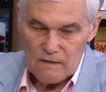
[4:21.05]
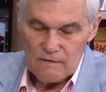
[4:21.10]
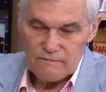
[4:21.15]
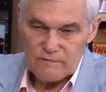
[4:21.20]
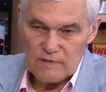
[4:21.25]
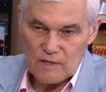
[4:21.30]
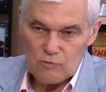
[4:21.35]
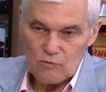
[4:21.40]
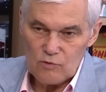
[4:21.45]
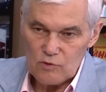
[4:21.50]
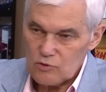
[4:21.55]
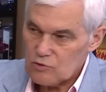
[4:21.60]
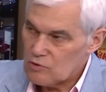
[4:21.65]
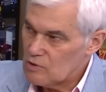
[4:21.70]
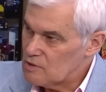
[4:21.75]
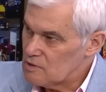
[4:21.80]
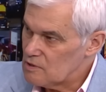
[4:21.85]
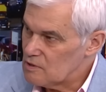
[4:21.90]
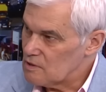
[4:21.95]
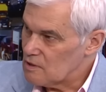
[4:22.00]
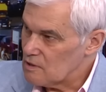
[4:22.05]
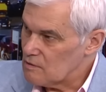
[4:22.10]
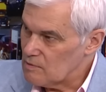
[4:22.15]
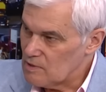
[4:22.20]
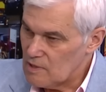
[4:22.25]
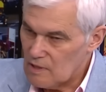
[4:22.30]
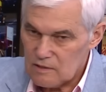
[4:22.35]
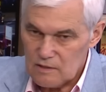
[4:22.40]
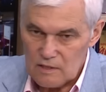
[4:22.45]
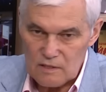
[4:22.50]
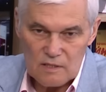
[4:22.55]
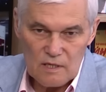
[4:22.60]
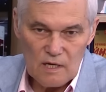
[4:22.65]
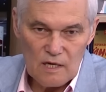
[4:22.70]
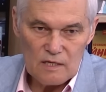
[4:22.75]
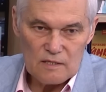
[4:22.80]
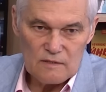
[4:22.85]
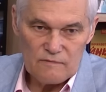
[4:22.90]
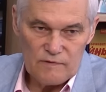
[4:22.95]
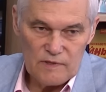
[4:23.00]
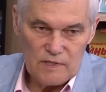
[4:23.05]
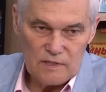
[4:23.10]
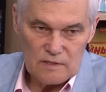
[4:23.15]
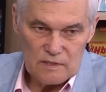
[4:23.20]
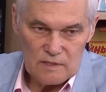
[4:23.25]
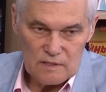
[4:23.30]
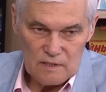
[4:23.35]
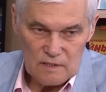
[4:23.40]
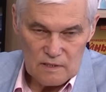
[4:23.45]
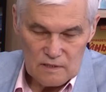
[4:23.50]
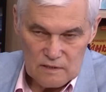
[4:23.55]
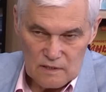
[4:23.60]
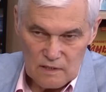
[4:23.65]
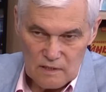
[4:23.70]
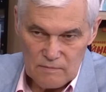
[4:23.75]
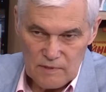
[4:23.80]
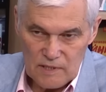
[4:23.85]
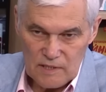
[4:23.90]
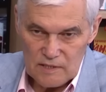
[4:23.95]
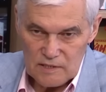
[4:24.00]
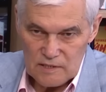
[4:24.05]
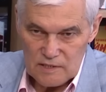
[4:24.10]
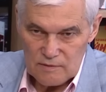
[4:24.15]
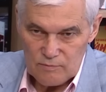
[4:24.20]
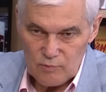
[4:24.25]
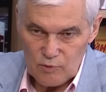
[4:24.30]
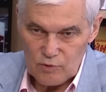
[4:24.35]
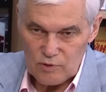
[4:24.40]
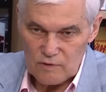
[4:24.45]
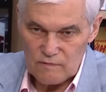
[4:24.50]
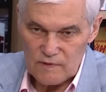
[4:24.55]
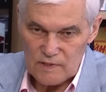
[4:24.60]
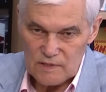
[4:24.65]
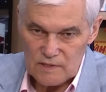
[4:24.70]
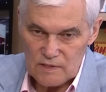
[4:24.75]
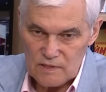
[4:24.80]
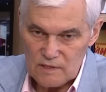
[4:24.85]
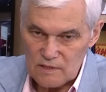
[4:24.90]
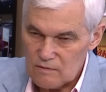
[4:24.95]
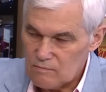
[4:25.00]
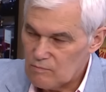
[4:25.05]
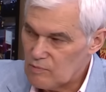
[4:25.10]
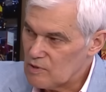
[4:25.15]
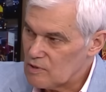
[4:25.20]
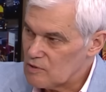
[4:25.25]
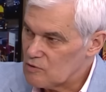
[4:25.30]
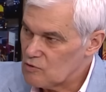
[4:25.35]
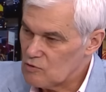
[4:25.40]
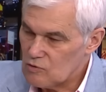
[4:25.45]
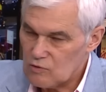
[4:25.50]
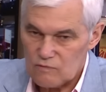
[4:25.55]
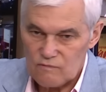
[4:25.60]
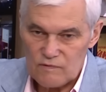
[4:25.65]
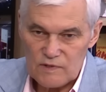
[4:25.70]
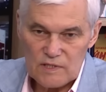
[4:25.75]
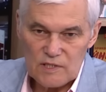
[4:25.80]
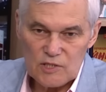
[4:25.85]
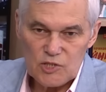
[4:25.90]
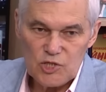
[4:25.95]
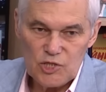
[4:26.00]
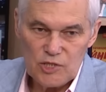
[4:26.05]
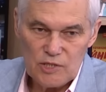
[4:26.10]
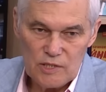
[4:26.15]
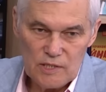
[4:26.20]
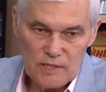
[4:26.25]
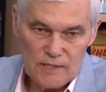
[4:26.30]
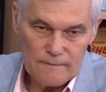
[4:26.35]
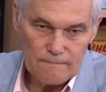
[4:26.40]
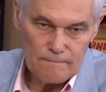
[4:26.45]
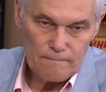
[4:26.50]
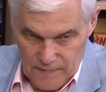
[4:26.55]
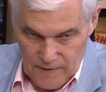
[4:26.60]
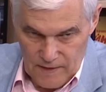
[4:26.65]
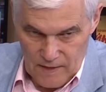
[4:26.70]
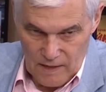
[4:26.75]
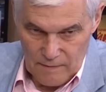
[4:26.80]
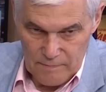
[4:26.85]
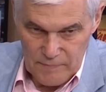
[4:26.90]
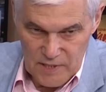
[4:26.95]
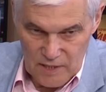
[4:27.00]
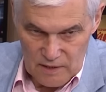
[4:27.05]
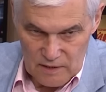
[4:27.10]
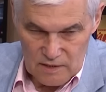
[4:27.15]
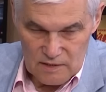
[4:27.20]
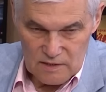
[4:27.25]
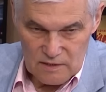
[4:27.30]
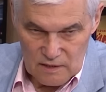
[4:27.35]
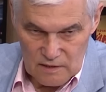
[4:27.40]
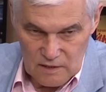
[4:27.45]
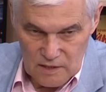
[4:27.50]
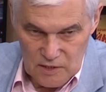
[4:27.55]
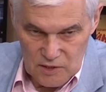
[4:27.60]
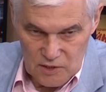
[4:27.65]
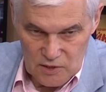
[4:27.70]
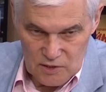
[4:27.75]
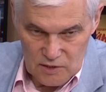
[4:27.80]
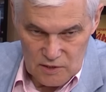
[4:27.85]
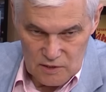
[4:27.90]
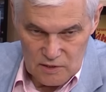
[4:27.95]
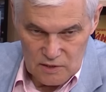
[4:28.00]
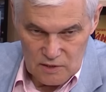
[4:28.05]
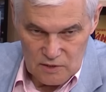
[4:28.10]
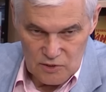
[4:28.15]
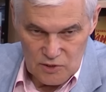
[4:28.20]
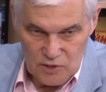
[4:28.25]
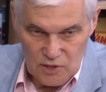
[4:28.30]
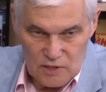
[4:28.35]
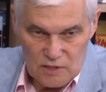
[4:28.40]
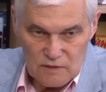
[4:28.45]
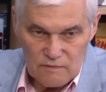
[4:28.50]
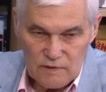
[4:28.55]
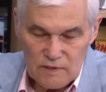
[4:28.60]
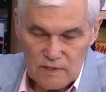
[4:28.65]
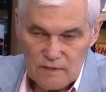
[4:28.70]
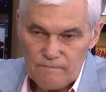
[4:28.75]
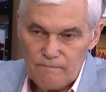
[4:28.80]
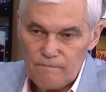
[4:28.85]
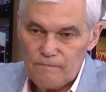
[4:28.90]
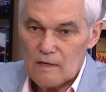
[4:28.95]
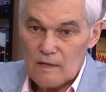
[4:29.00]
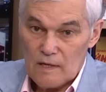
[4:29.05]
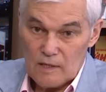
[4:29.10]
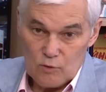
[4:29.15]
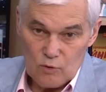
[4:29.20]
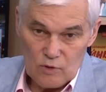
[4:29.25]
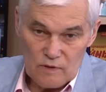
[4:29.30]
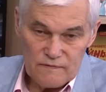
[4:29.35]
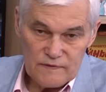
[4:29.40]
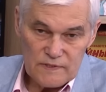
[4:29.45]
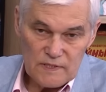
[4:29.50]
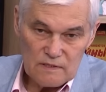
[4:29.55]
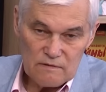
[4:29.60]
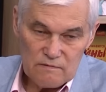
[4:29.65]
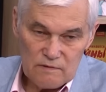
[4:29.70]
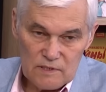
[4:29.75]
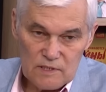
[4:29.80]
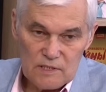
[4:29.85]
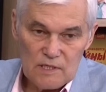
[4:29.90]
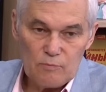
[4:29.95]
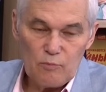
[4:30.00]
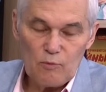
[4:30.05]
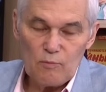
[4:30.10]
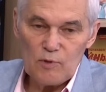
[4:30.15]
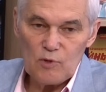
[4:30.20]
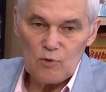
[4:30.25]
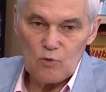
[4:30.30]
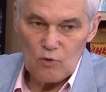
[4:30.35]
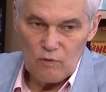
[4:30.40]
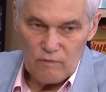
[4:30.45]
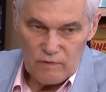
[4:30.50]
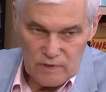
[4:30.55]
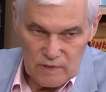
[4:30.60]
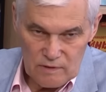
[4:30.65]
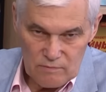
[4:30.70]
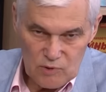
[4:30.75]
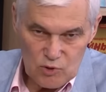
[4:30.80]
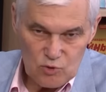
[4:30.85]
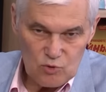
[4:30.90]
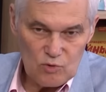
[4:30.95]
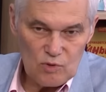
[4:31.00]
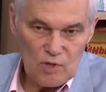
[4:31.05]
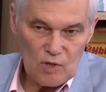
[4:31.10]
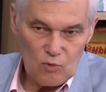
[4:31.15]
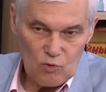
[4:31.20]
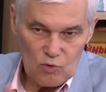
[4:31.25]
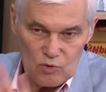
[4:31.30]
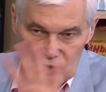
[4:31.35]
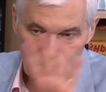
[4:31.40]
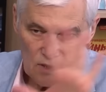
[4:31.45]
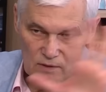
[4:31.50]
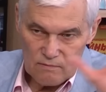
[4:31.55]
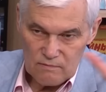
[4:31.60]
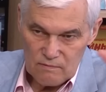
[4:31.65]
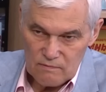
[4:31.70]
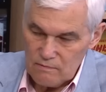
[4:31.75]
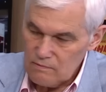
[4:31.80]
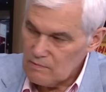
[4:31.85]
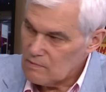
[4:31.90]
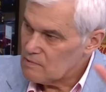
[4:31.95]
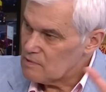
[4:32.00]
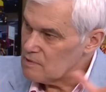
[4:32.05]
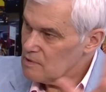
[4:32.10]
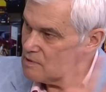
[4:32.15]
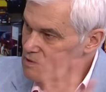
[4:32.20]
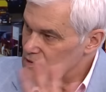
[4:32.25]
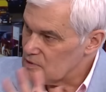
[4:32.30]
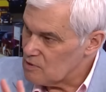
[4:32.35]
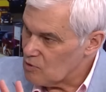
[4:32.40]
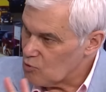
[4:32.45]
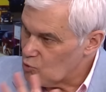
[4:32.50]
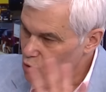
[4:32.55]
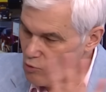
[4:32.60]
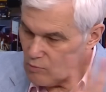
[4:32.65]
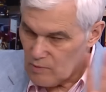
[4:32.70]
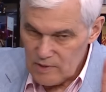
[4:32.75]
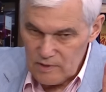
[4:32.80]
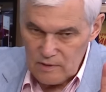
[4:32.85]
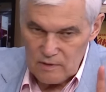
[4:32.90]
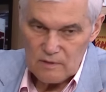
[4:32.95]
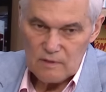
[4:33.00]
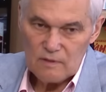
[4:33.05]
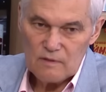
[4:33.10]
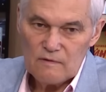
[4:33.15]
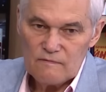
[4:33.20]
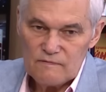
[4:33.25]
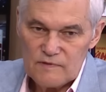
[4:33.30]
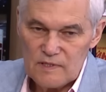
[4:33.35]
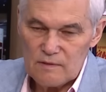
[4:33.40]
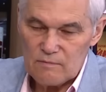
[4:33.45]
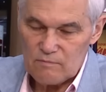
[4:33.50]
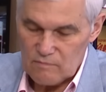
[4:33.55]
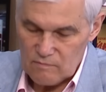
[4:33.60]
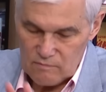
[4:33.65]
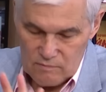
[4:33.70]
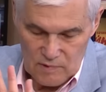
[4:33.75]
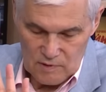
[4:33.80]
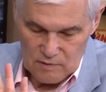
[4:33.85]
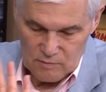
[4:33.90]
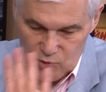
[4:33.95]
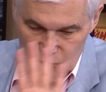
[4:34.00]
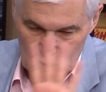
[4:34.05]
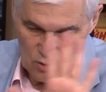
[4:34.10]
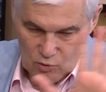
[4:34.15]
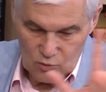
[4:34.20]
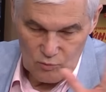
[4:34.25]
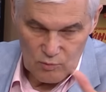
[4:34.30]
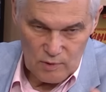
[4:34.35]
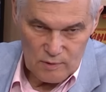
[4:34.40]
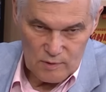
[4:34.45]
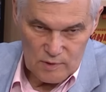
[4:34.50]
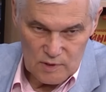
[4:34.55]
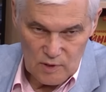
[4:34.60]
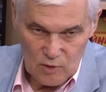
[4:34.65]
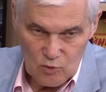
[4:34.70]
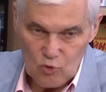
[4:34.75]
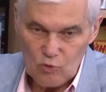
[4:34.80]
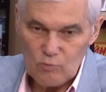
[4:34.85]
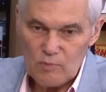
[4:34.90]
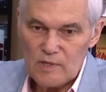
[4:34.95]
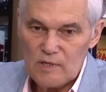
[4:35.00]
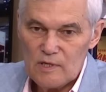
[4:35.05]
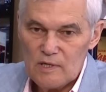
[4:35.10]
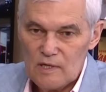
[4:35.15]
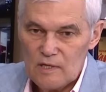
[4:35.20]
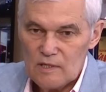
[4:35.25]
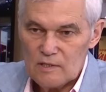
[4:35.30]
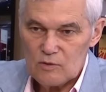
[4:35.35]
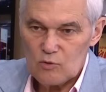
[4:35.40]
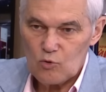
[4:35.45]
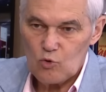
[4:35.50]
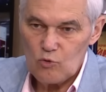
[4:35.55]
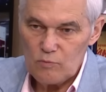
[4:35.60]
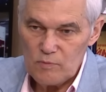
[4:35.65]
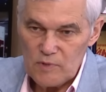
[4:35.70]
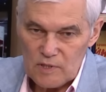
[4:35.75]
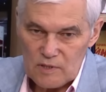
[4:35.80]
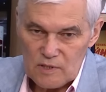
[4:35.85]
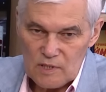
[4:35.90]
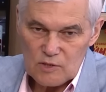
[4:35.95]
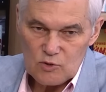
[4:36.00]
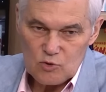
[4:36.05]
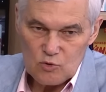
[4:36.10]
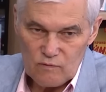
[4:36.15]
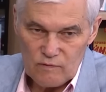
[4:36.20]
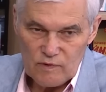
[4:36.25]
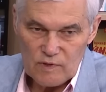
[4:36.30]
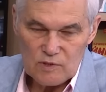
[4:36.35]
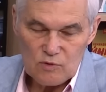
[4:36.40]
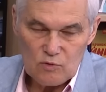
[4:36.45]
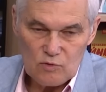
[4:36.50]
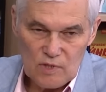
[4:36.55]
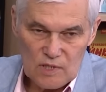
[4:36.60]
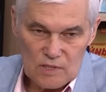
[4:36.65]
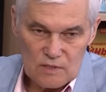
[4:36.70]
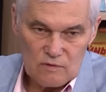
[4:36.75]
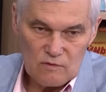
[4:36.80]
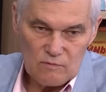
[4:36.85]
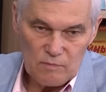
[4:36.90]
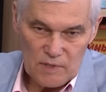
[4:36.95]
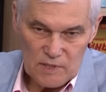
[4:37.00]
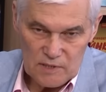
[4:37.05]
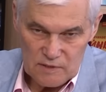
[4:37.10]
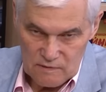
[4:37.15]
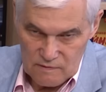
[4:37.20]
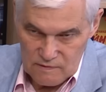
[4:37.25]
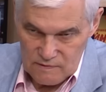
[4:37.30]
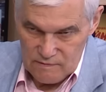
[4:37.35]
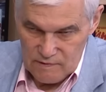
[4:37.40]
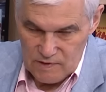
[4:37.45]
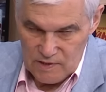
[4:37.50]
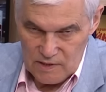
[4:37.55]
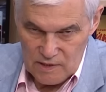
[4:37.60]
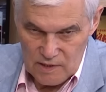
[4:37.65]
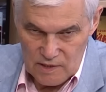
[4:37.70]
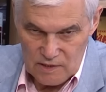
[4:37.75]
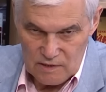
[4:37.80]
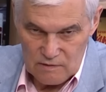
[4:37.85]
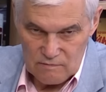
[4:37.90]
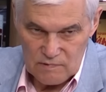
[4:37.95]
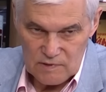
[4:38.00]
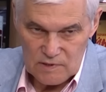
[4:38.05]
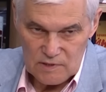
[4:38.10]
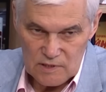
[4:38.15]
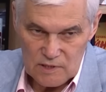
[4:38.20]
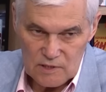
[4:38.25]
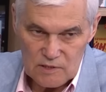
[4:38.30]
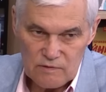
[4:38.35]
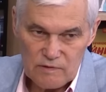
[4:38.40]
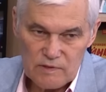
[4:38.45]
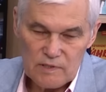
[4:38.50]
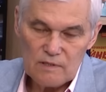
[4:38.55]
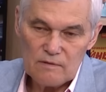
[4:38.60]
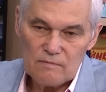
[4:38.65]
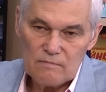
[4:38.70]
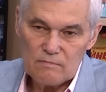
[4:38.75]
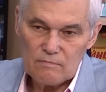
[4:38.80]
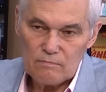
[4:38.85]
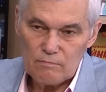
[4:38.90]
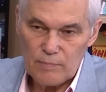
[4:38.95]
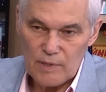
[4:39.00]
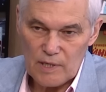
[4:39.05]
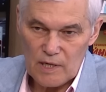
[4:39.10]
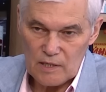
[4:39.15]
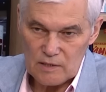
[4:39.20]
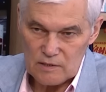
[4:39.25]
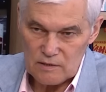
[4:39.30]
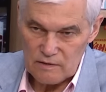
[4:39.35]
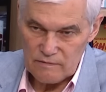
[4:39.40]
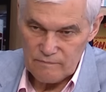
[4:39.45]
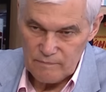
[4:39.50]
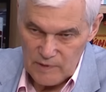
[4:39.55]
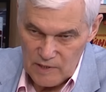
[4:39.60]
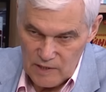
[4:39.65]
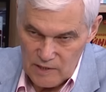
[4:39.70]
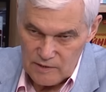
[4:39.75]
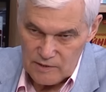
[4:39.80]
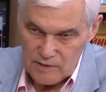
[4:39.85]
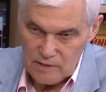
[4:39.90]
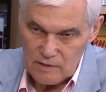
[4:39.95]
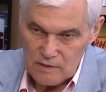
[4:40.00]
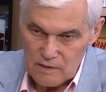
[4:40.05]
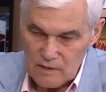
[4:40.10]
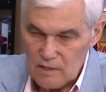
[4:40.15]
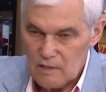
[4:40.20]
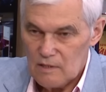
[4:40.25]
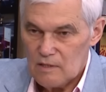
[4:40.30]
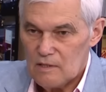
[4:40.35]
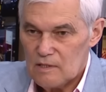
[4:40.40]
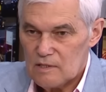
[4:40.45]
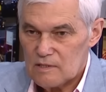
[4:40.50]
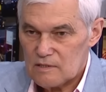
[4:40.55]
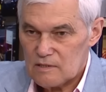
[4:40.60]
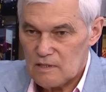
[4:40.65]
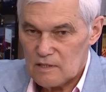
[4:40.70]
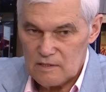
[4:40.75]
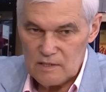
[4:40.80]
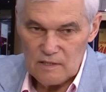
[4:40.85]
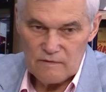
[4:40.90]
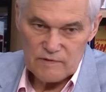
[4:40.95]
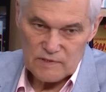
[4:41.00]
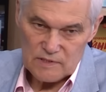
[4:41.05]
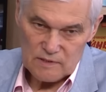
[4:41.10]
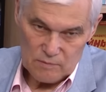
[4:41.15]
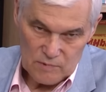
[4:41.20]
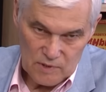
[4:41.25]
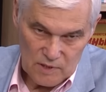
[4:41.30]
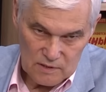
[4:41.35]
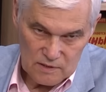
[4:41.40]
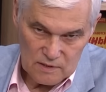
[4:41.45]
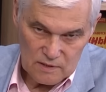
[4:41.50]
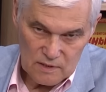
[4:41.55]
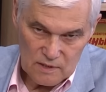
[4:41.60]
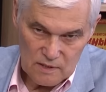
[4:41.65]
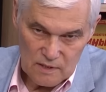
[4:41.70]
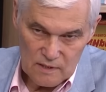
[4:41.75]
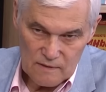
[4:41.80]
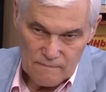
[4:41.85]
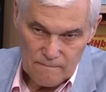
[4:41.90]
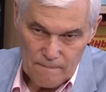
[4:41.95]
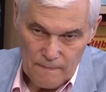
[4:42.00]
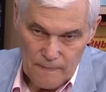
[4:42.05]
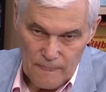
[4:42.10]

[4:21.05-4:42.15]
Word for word: Второе, что я сделал бы, этот акт военной агрессии против России был осуществлен в отношении объекта стратегических сил сдерживания, который в соответствии опубликованной международно знакомой, всем на международном уровне знакомой, документа «Основы государственной политики в сфере ядерного сдерживания», параграф 3, статья 18,